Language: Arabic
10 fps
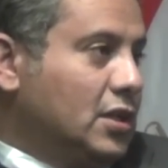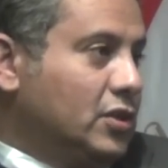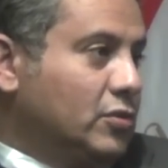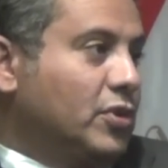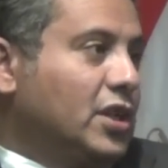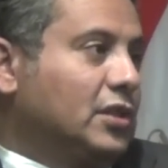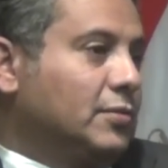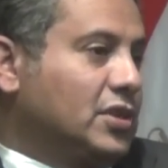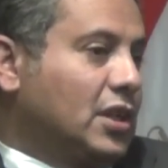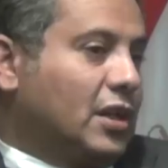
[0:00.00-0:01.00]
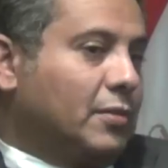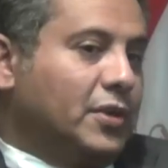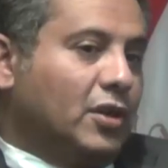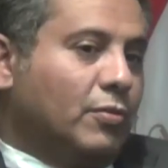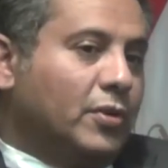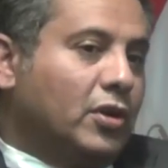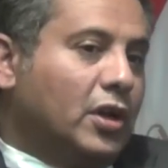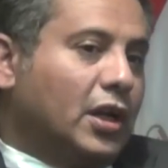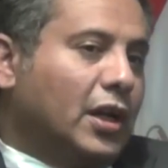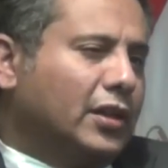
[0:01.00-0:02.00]
جمهوريه مصر العربيه ومن
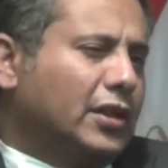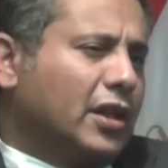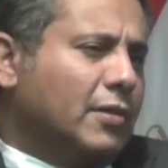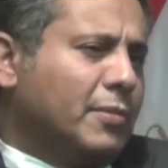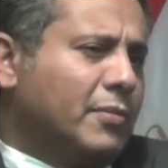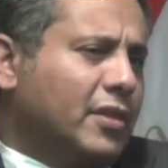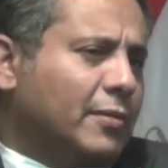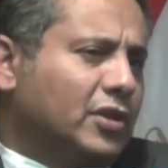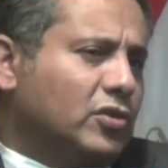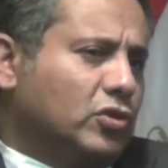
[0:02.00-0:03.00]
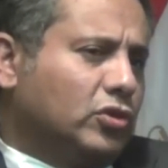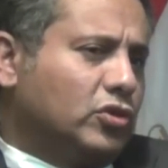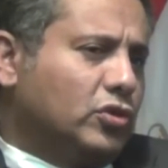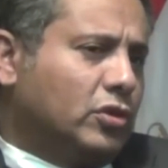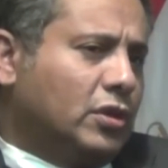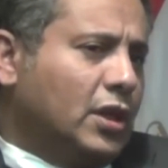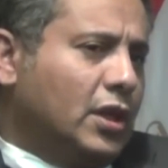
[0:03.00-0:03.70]
هنا يعني تقريبا من ثمان تسعة اشهر